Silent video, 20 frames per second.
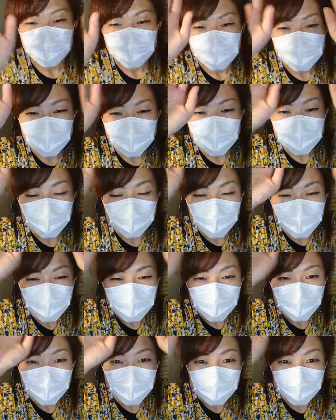さい。ゆみこさ
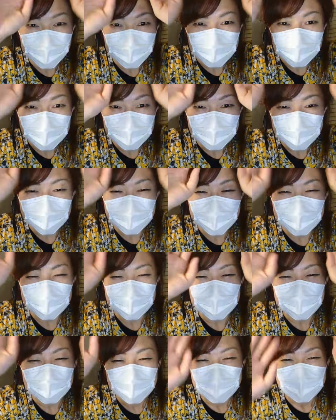ん、おやすみなさい。
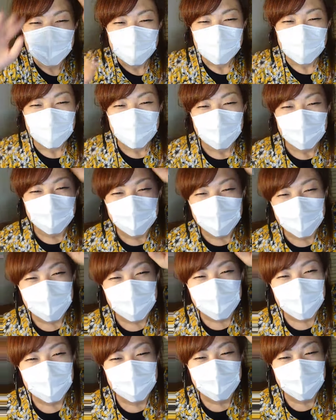
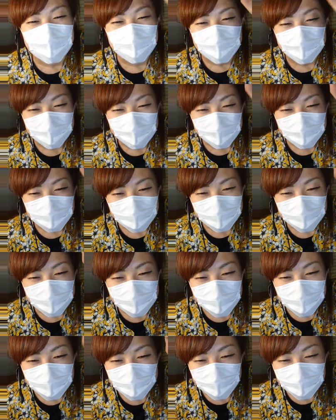はーい。
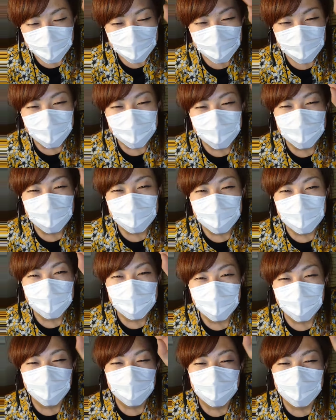まささん、お疲れ
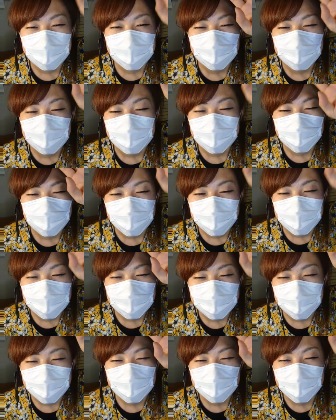様です。おやすみな
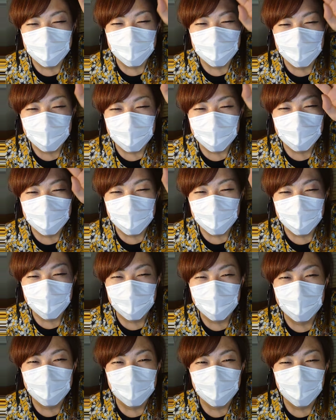さい。終
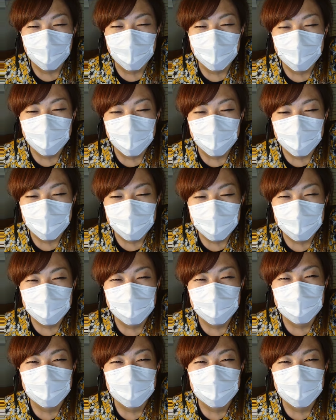わります。